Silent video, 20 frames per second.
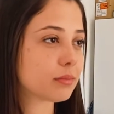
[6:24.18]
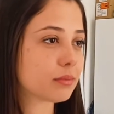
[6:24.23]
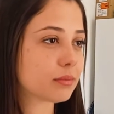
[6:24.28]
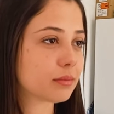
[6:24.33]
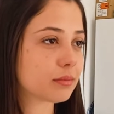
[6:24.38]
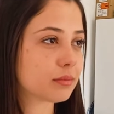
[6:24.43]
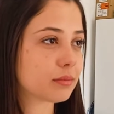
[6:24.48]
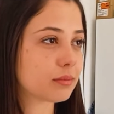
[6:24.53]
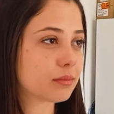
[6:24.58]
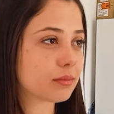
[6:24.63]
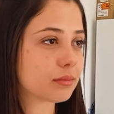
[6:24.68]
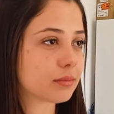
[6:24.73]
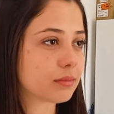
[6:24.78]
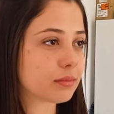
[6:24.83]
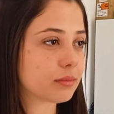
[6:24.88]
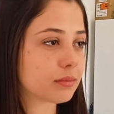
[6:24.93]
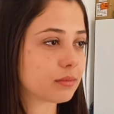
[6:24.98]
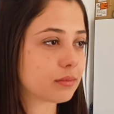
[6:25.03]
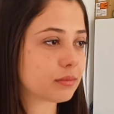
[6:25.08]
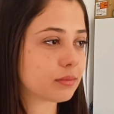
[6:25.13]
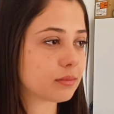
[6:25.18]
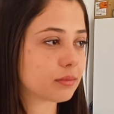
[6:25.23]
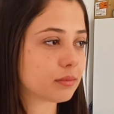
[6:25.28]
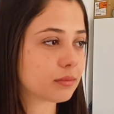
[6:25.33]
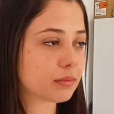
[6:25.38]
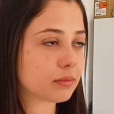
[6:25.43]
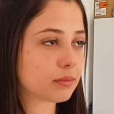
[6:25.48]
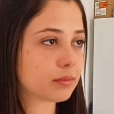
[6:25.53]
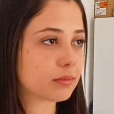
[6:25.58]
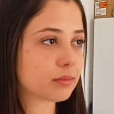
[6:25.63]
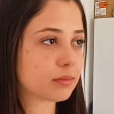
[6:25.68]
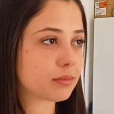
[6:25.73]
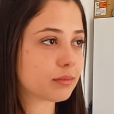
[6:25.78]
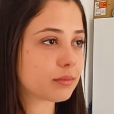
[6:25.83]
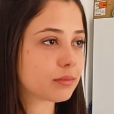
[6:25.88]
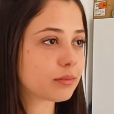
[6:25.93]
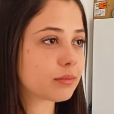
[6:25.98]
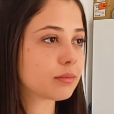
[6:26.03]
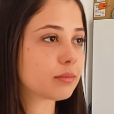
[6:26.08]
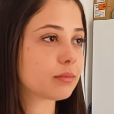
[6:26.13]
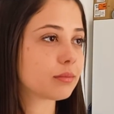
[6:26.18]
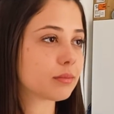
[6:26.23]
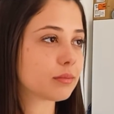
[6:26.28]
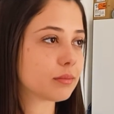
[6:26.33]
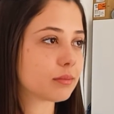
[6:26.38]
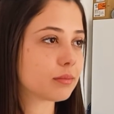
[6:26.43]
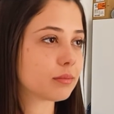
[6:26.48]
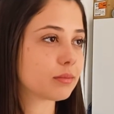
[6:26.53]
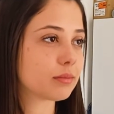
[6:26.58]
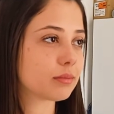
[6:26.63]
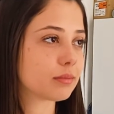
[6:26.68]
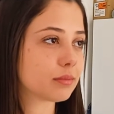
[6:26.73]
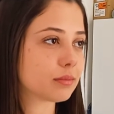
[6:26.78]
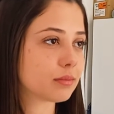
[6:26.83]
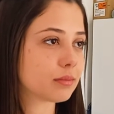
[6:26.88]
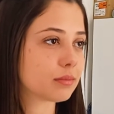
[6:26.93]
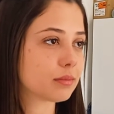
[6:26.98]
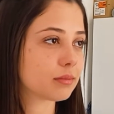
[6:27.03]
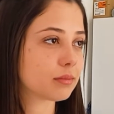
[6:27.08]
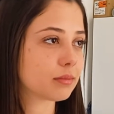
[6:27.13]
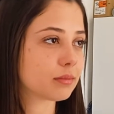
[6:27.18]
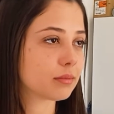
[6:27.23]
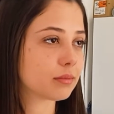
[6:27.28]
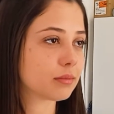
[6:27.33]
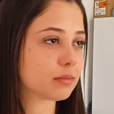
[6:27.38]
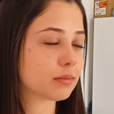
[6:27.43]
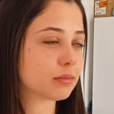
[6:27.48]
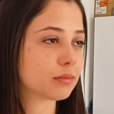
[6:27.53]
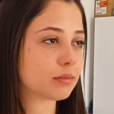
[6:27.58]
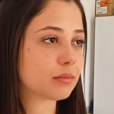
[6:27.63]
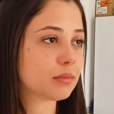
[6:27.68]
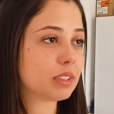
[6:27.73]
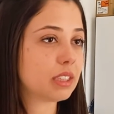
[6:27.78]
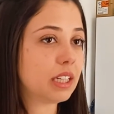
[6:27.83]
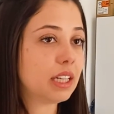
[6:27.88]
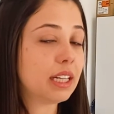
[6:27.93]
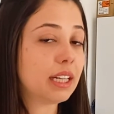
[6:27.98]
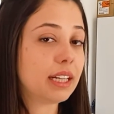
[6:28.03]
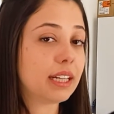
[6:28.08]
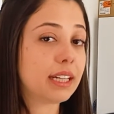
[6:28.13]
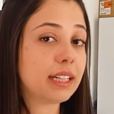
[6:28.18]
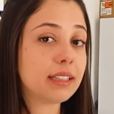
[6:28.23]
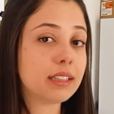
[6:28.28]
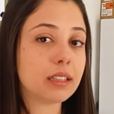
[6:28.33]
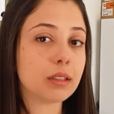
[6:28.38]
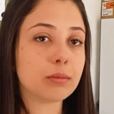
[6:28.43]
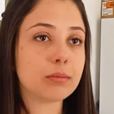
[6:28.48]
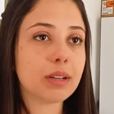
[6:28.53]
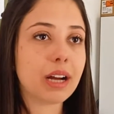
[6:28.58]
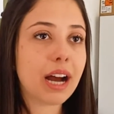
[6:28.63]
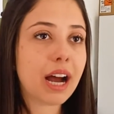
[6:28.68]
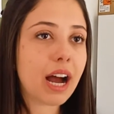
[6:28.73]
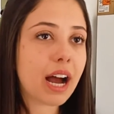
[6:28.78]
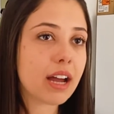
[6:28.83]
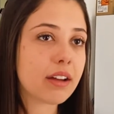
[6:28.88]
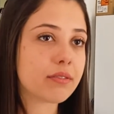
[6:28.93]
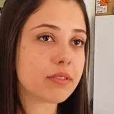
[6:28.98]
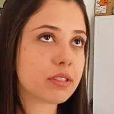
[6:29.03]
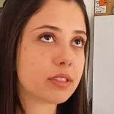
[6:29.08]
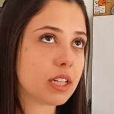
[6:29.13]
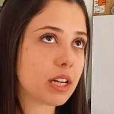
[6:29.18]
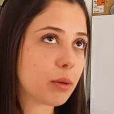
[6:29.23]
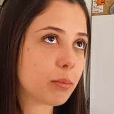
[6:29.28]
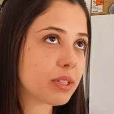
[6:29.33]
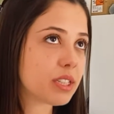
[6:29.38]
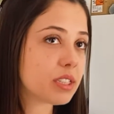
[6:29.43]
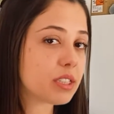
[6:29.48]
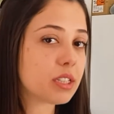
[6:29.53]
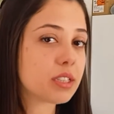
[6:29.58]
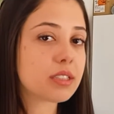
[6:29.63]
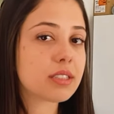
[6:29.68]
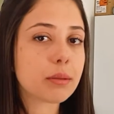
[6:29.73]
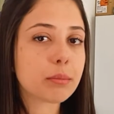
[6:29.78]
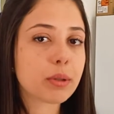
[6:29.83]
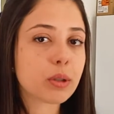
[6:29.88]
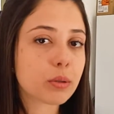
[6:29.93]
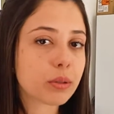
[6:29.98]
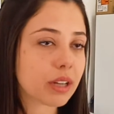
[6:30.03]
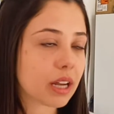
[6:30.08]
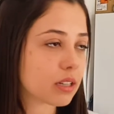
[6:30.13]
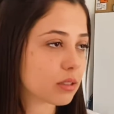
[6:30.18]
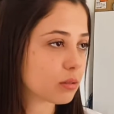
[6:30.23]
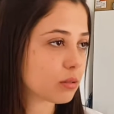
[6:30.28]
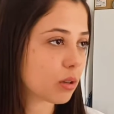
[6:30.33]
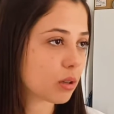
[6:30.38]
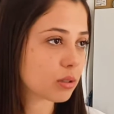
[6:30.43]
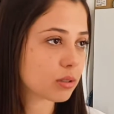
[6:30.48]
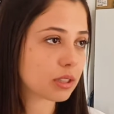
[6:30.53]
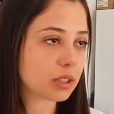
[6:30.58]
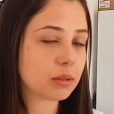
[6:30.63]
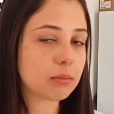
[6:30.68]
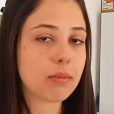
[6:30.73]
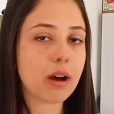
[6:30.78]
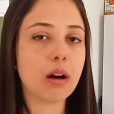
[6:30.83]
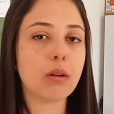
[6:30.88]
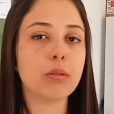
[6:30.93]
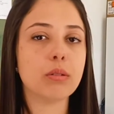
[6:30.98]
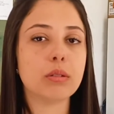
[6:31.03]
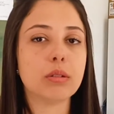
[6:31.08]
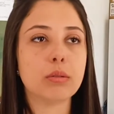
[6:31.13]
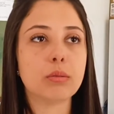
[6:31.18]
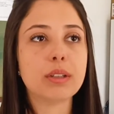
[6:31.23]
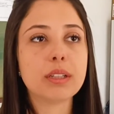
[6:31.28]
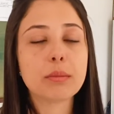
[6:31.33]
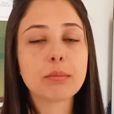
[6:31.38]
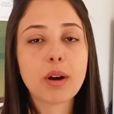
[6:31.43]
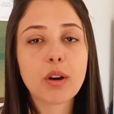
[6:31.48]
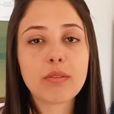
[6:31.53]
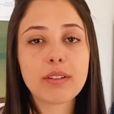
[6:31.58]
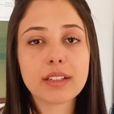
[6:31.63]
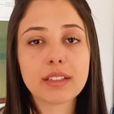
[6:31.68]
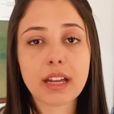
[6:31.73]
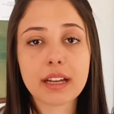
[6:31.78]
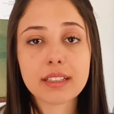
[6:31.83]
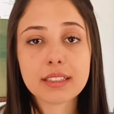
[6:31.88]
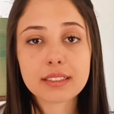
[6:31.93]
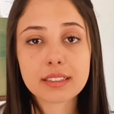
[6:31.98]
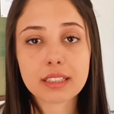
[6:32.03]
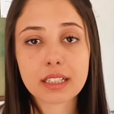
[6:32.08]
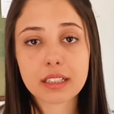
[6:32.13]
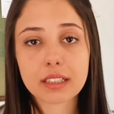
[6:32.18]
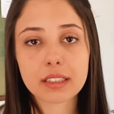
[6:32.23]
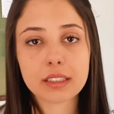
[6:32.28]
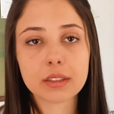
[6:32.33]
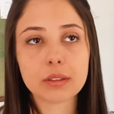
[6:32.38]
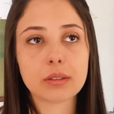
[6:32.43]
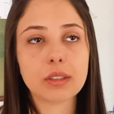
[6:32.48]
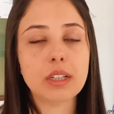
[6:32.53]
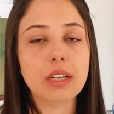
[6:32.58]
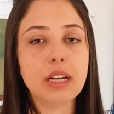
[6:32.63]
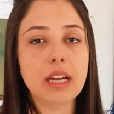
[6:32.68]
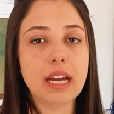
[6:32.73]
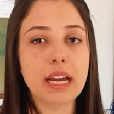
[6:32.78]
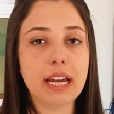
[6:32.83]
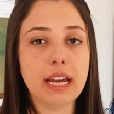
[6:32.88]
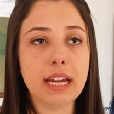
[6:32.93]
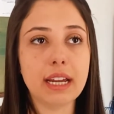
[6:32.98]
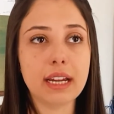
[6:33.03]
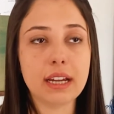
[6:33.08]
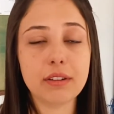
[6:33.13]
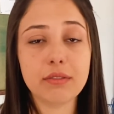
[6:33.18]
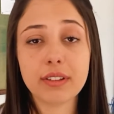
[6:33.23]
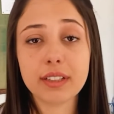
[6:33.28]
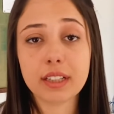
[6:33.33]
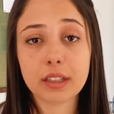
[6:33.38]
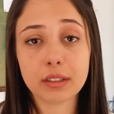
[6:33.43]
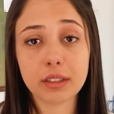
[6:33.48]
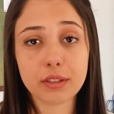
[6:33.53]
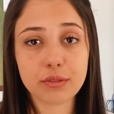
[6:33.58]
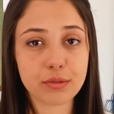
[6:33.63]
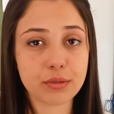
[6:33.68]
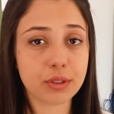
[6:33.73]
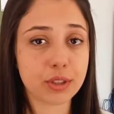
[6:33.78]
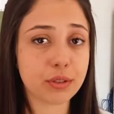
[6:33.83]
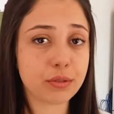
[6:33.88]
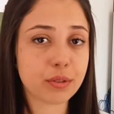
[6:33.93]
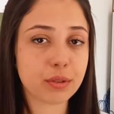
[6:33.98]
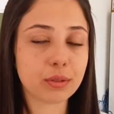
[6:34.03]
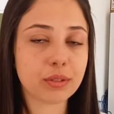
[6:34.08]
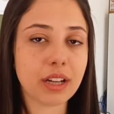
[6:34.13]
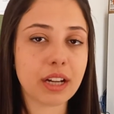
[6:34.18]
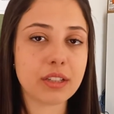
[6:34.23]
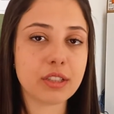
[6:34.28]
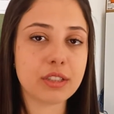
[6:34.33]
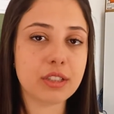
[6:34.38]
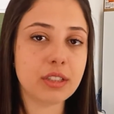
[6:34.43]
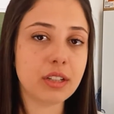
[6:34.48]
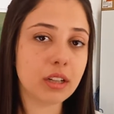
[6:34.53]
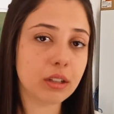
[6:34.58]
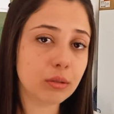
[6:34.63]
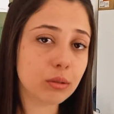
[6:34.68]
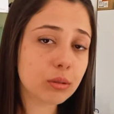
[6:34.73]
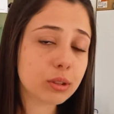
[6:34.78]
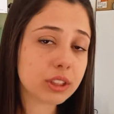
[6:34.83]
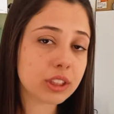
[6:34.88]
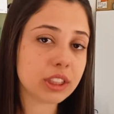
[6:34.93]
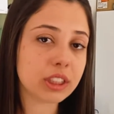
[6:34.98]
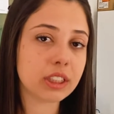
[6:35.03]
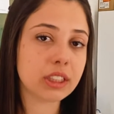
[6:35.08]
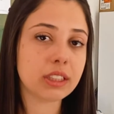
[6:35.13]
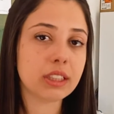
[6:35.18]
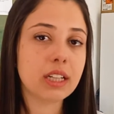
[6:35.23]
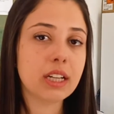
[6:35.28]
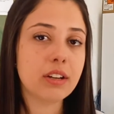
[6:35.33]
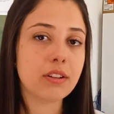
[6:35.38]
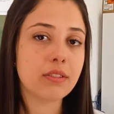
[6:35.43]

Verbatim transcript: urbana e também da zona rural, quais são os principais sintomas aí da doença? Então, a raiva, geralmente a gente sempre conhece o nosso animal, o animal vai estar estranho, é, ele vai ter dificuldade de deglutir,